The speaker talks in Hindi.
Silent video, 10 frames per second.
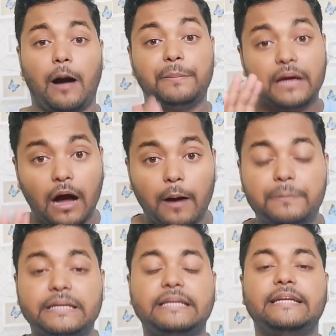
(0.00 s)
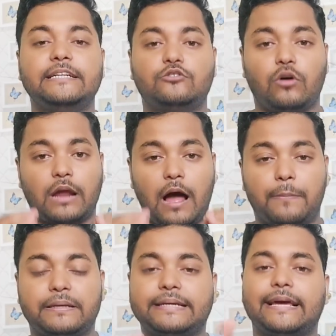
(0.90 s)
अभी आपकी नीड्स और
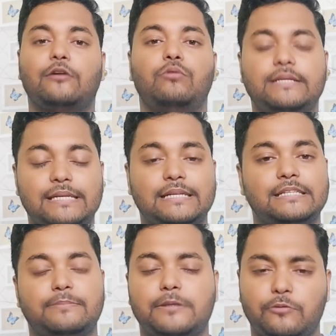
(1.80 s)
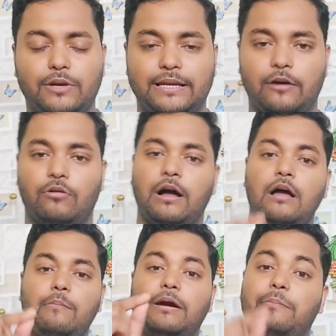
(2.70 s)
आपकी कैलकुलेशन के हिसाब से आपको लेना होगा
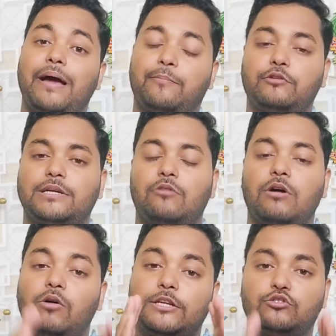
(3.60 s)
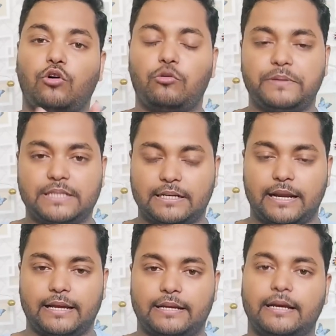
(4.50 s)
बट मैं आपको दिखाऊंगा ओनली सौ रुपीज़ का
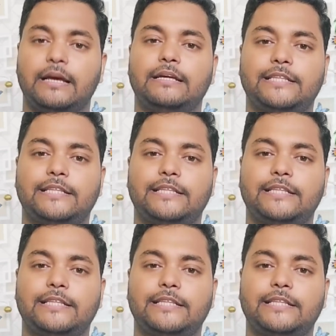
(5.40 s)
ट्राई करके